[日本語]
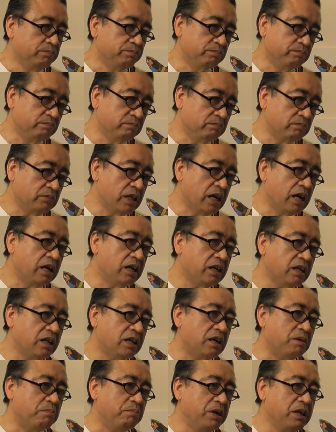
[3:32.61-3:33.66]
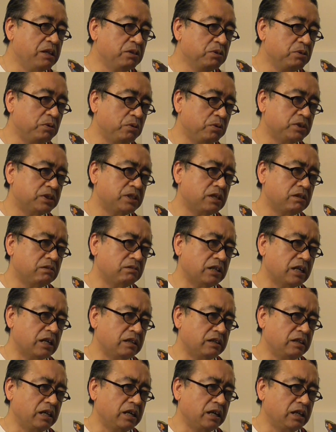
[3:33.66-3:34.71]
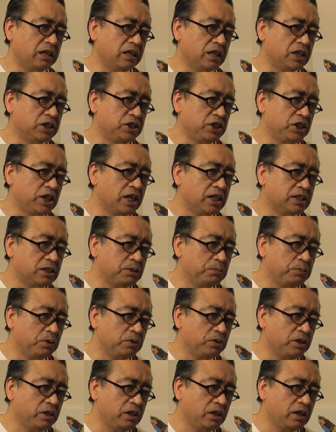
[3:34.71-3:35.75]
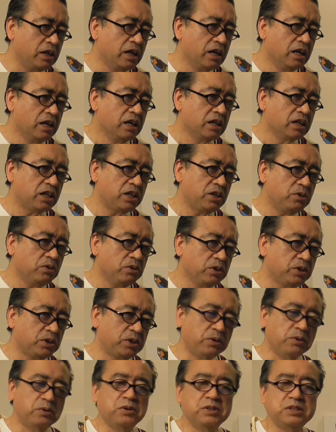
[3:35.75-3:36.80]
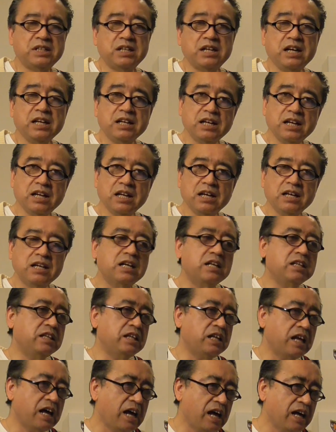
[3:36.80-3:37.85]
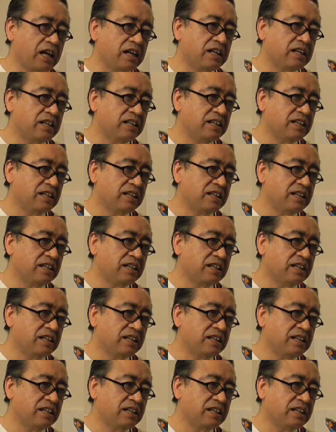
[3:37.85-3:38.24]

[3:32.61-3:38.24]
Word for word: うんなんか面倒くさくなってきたし休みの日基本強世代かなあかんねな